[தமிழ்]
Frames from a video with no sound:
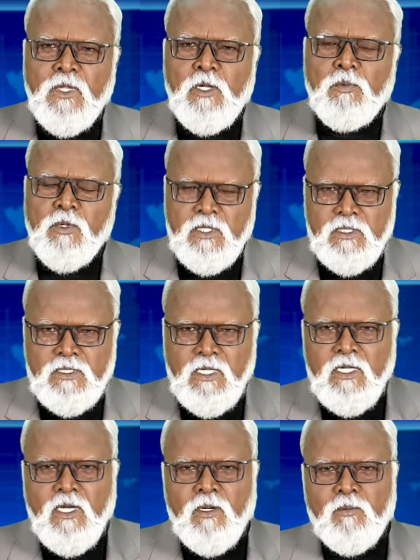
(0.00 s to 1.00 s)
இப்பொழுது
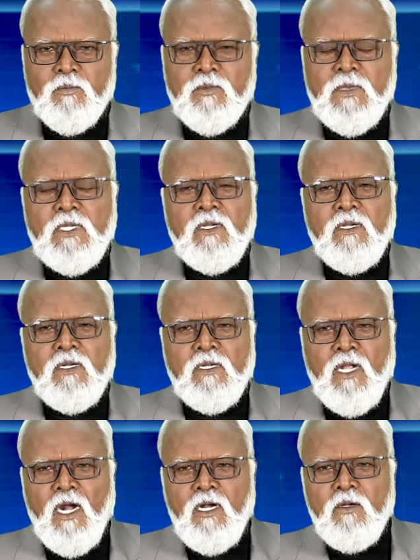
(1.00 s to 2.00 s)
சிங்கம்
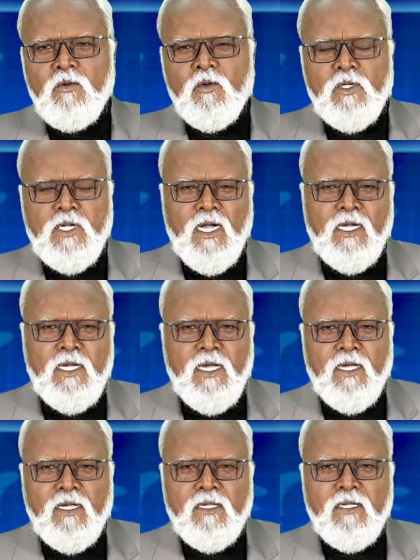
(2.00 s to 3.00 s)
நாளுக்கு ஒன்றாக
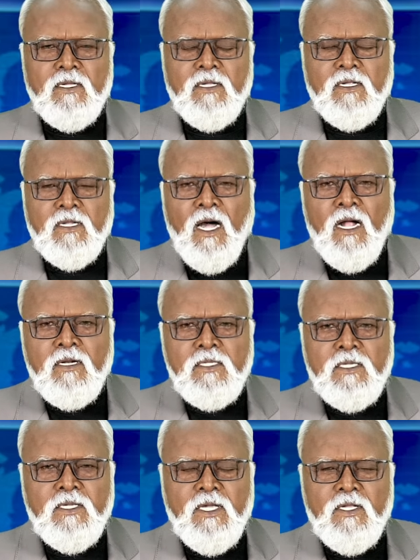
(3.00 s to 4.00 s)

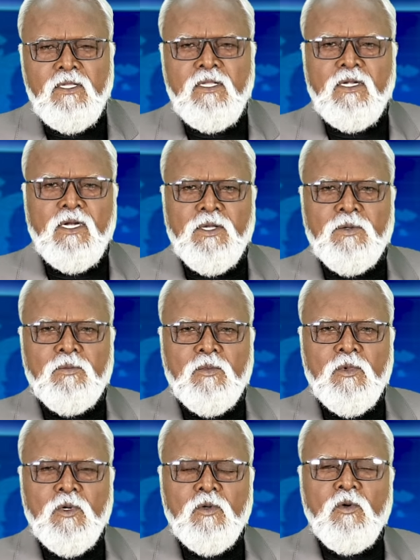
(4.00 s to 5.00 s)
நான்கு எருதுகளையும்
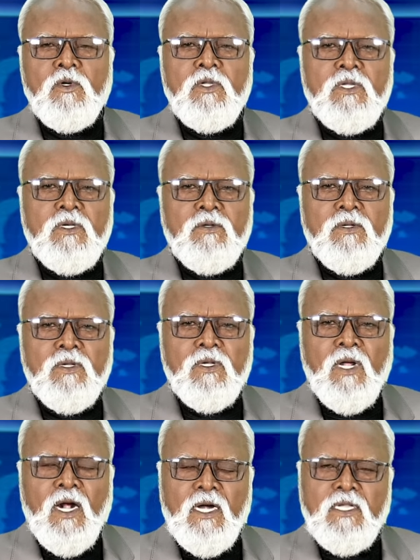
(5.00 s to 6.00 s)
கொன்று
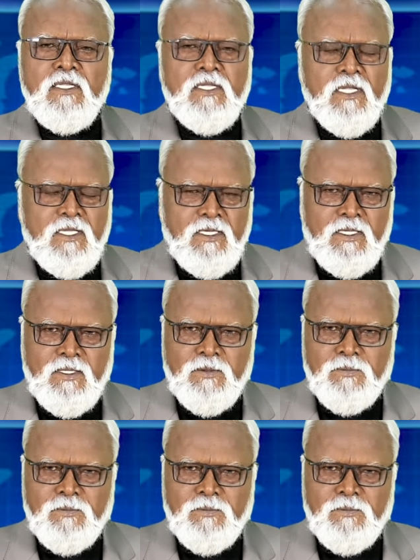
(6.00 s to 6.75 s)
அழித்தது